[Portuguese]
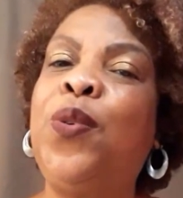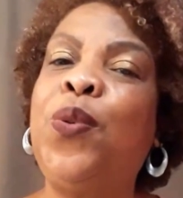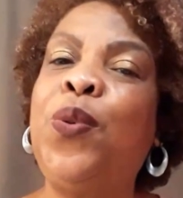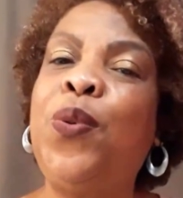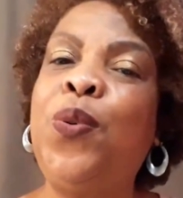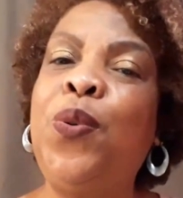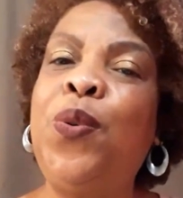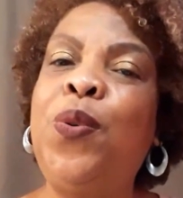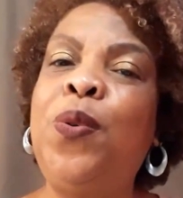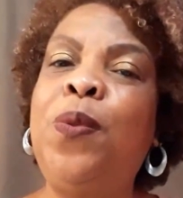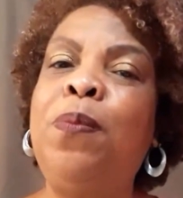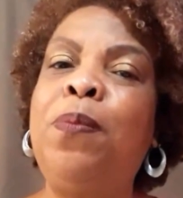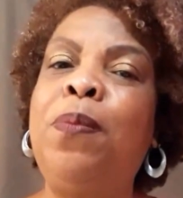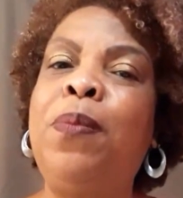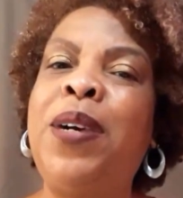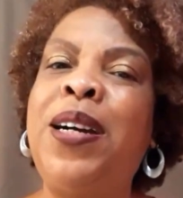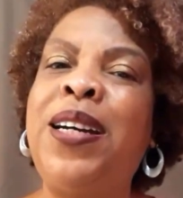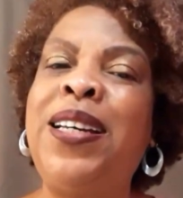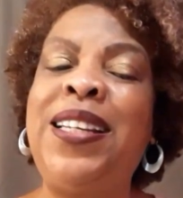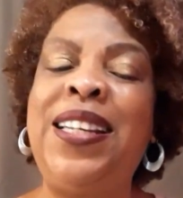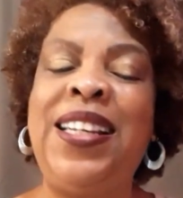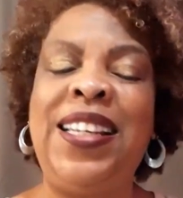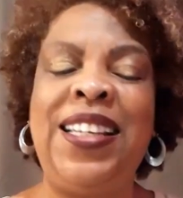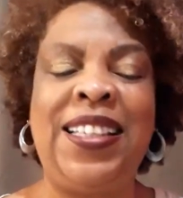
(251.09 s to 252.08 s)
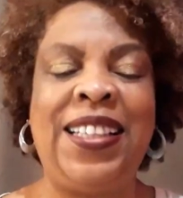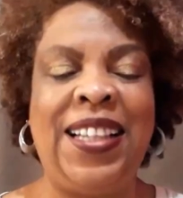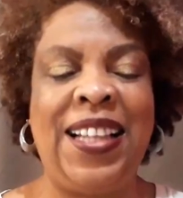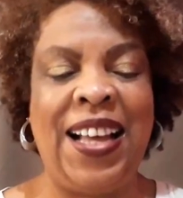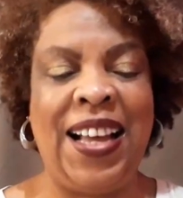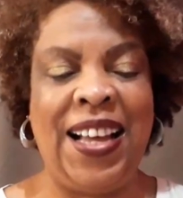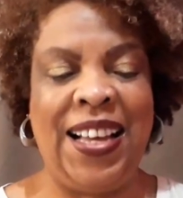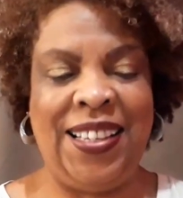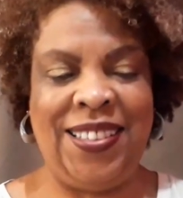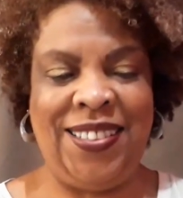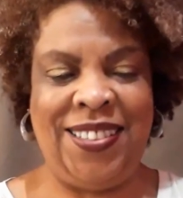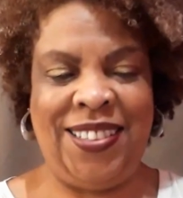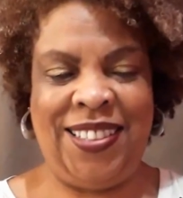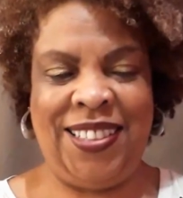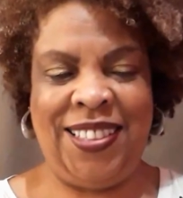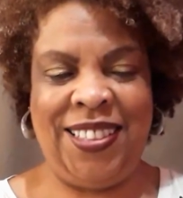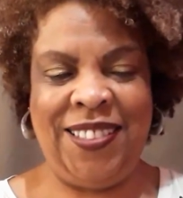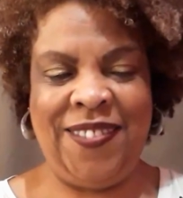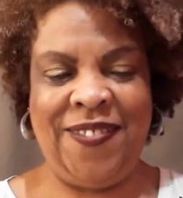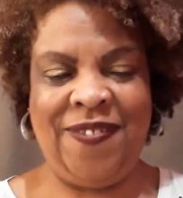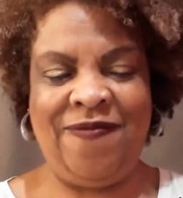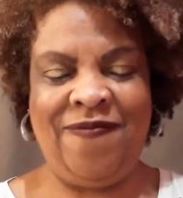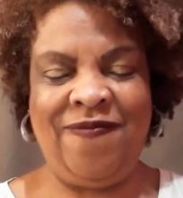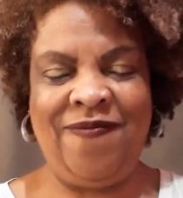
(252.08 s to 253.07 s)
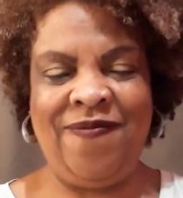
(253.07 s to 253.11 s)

humanidade.